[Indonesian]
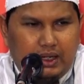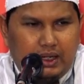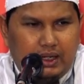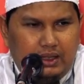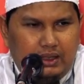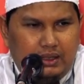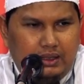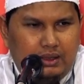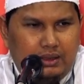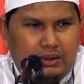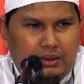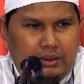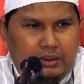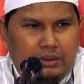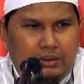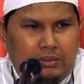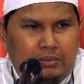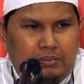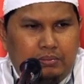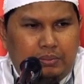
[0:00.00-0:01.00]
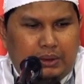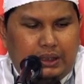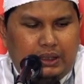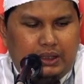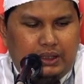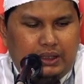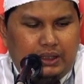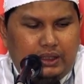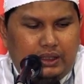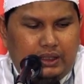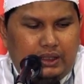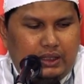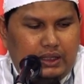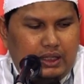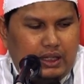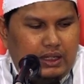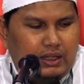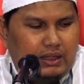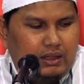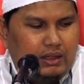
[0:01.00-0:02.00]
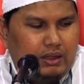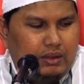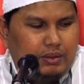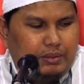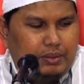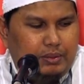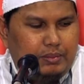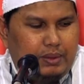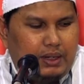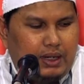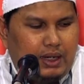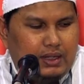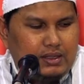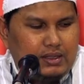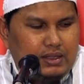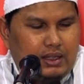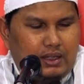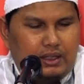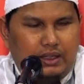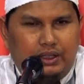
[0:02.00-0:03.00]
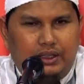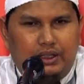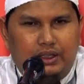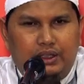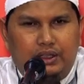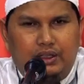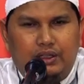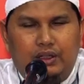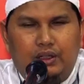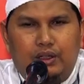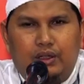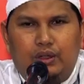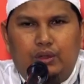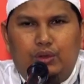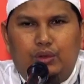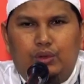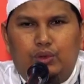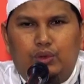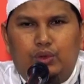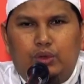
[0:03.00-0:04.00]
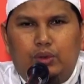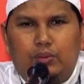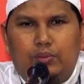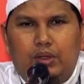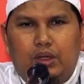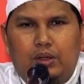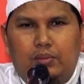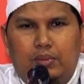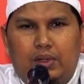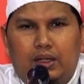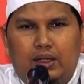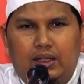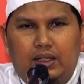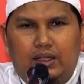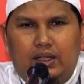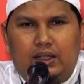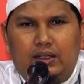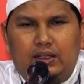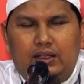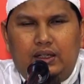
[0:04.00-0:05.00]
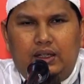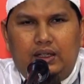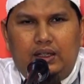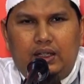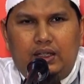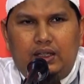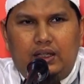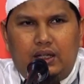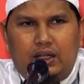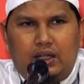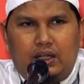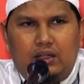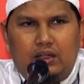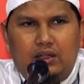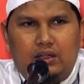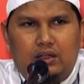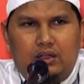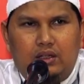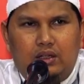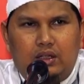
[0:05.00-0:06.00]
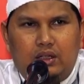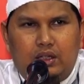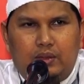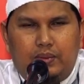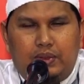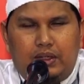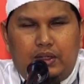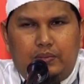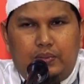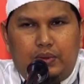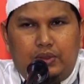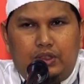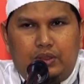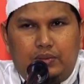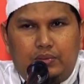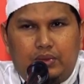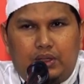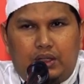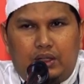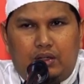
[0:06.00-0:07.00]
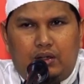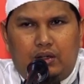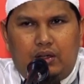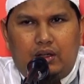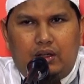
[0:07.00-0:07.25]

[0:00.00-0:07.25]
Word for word: Maka penting kita membahas hal ini untuk mengembalikan diri kita kepada pencipta